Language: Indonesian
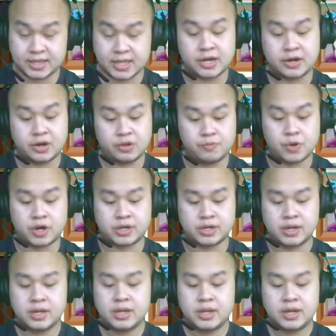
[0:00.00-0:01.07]
dan reward.
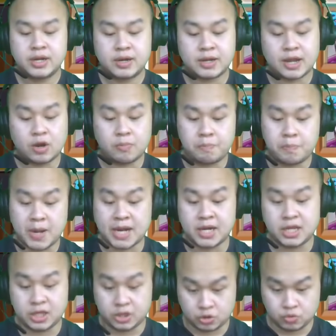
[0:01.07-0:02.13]
Kalau plan
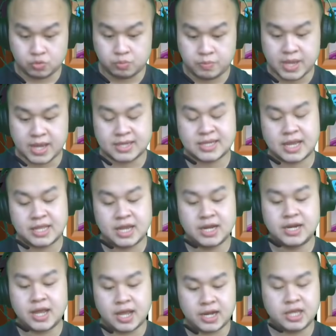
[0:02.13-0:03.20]
itu biasanya
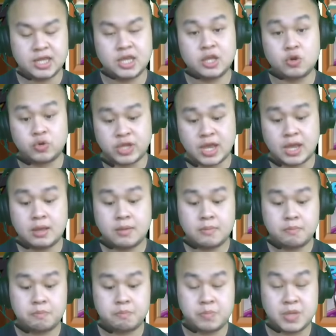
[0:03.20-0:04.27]
dari hero-nya
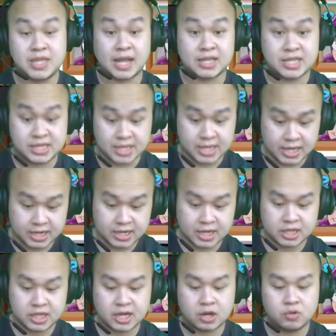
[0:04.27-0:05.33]
bintang 3
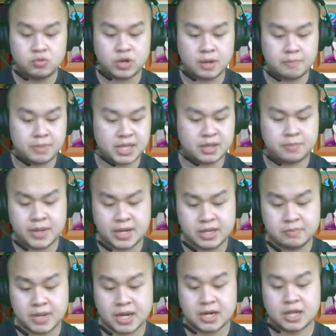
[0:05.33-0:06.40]
nanti kalau udah 4 sampai
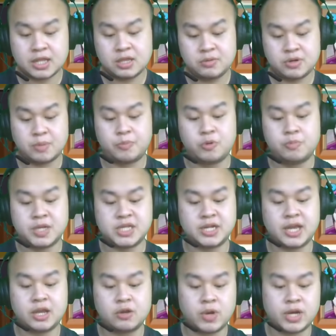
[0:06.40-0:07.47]
5 nanti udah berubah
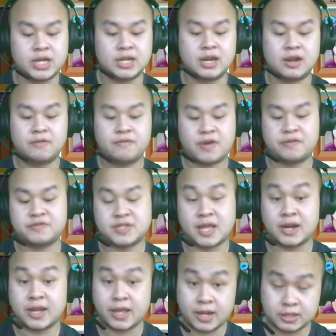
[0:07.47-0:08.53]
jadi kayak gue nih 5
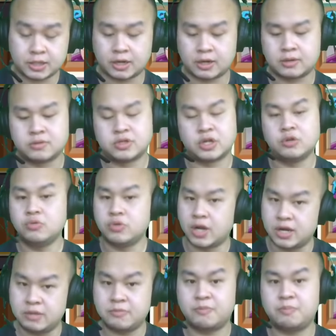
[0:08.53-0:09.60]
star character jadi udah li-